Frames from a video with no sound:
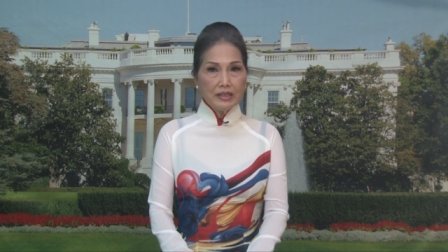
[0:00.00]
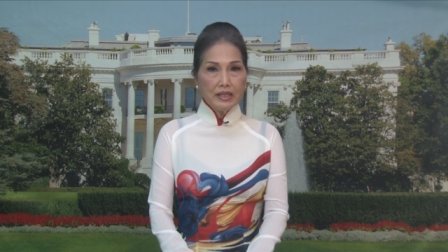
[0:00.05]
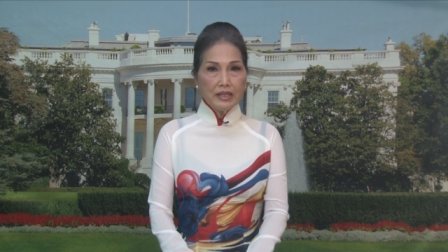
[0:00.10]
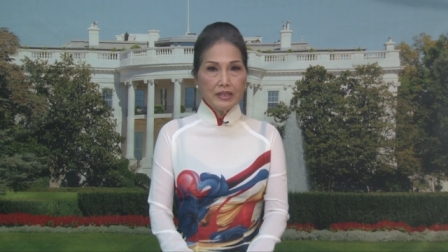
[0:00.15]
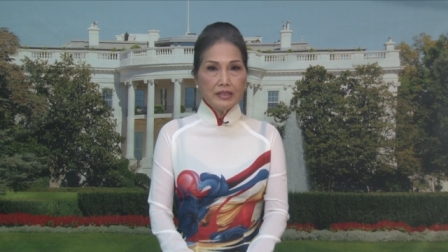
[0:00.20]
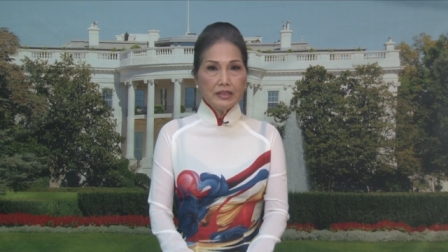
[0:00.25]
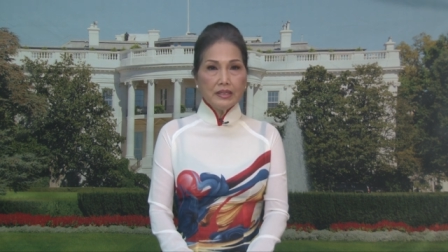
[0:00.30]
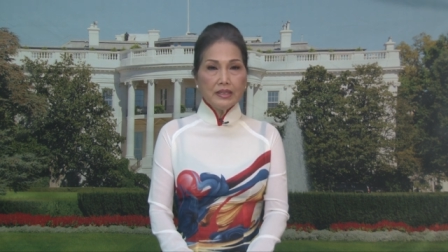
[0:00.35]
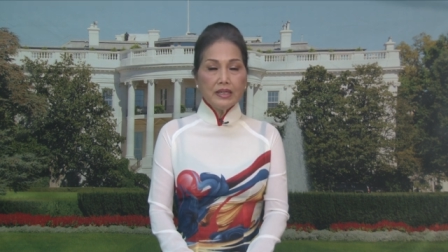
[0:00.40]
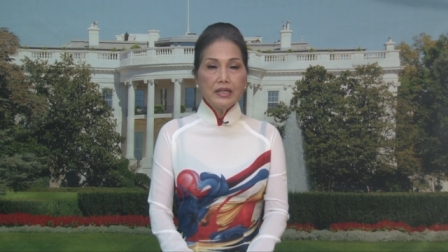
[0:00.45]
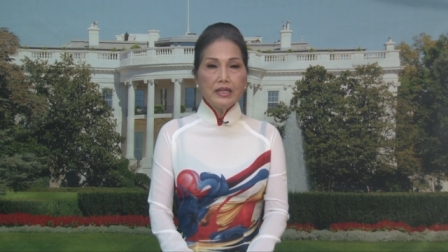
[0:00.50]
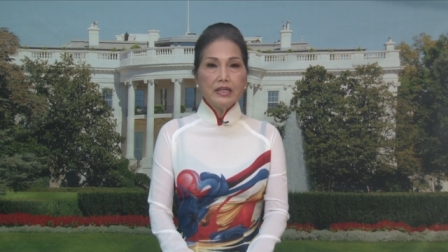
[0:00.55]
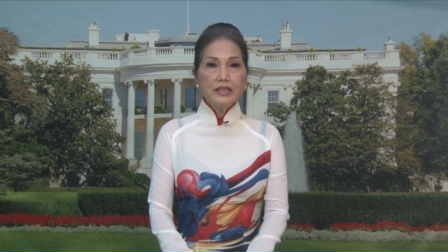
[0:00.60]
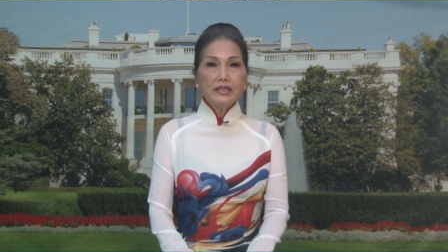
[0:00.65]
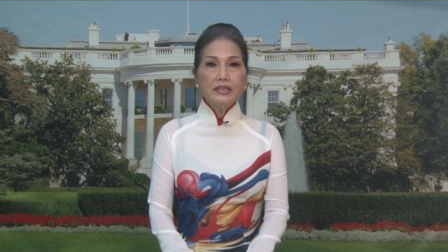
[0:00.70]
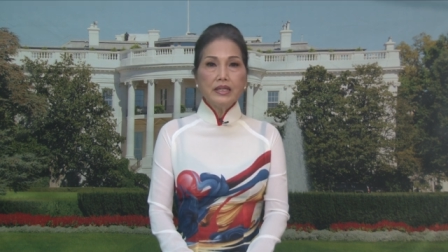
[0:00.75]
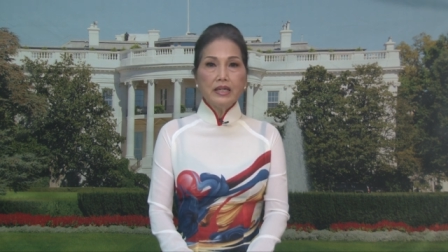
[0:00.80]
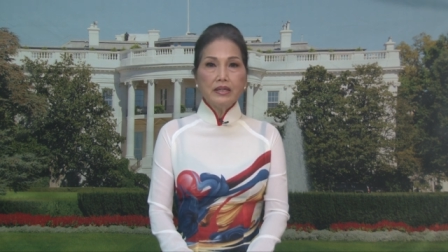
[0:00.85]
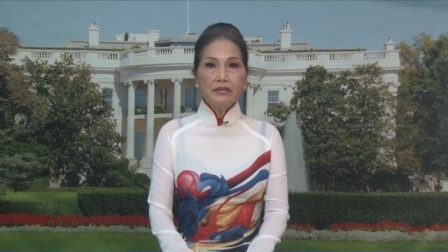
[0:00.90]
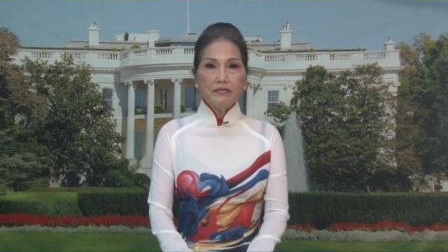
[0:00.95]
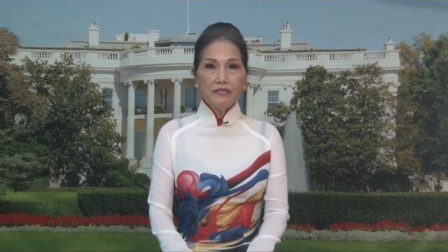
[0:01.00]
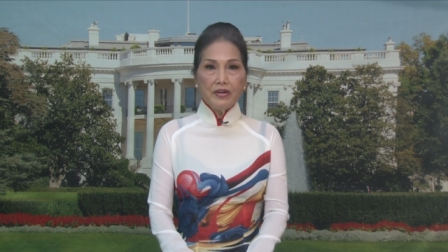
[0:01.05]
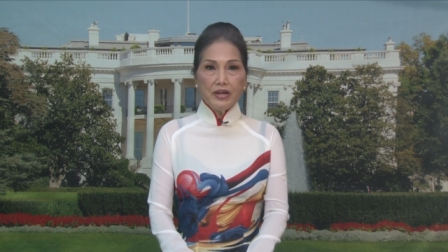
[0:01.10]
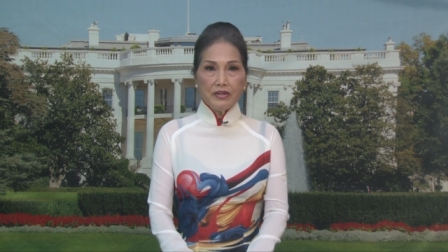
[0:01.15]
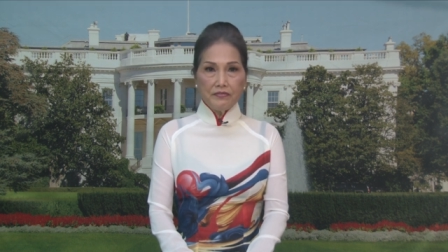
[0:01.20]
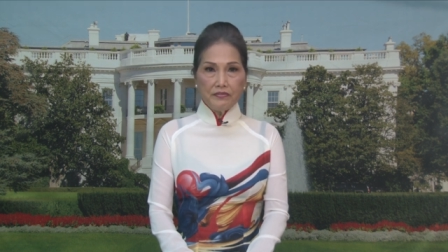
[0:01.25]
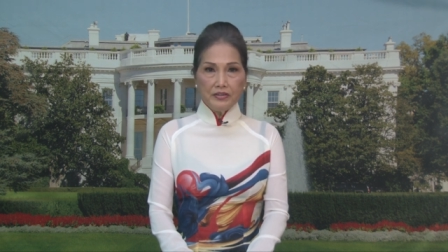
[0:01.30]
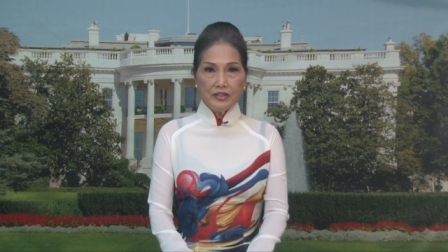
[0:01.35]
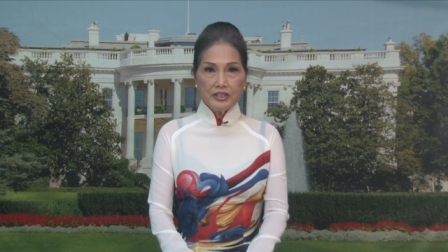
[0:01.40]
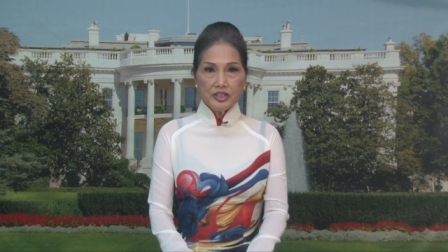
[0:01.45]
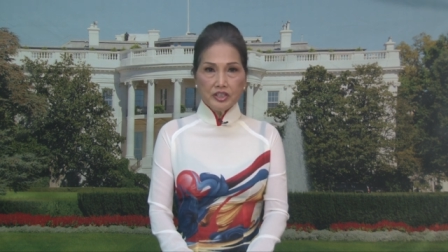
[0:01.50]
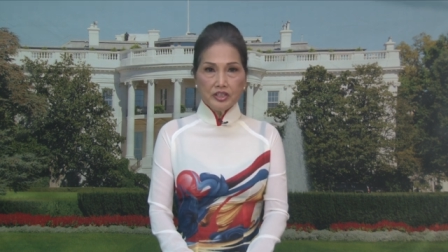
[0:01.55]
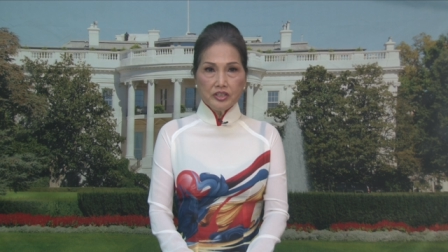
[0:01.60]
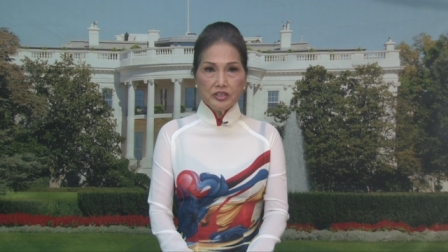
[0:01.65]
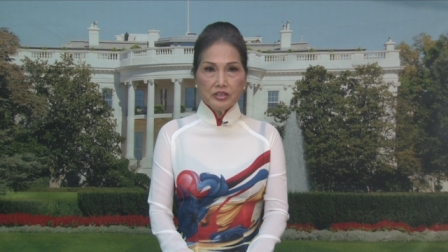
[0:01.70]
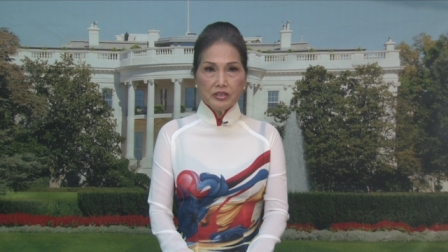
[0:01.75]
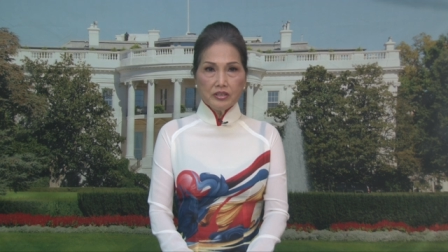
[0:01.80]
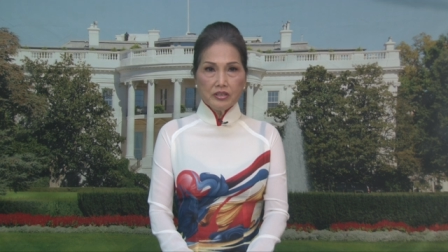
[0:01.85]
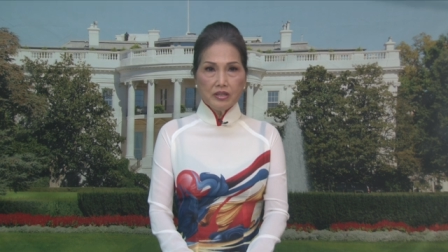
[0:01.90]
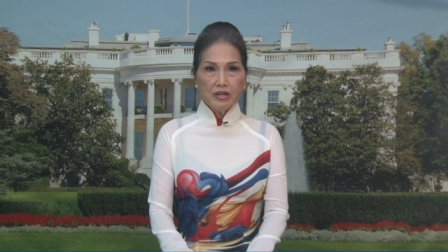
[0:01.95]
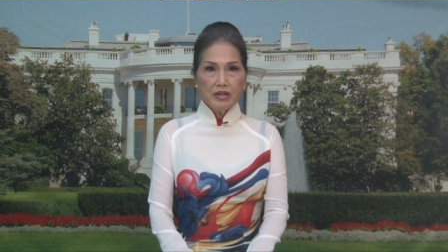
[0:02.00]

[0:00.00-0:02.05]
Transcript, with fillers: tĩnh nhìn về phía trước